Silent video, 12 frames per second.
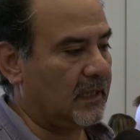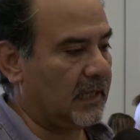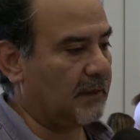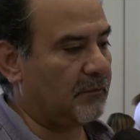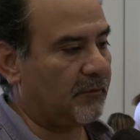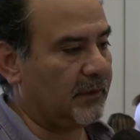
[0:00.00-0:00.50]

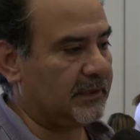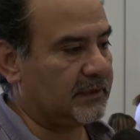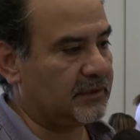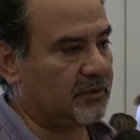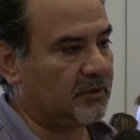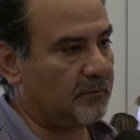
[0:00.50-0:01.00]
la,
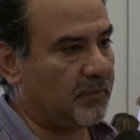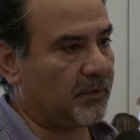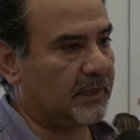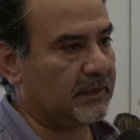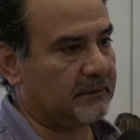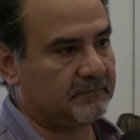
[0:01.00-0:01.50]
movilización
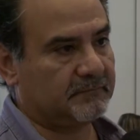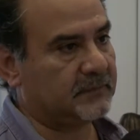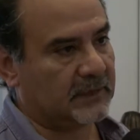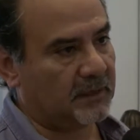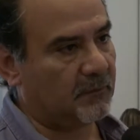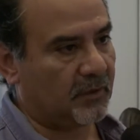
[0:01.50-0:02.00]
porque
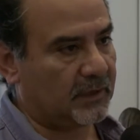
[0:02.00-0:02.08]
sabemos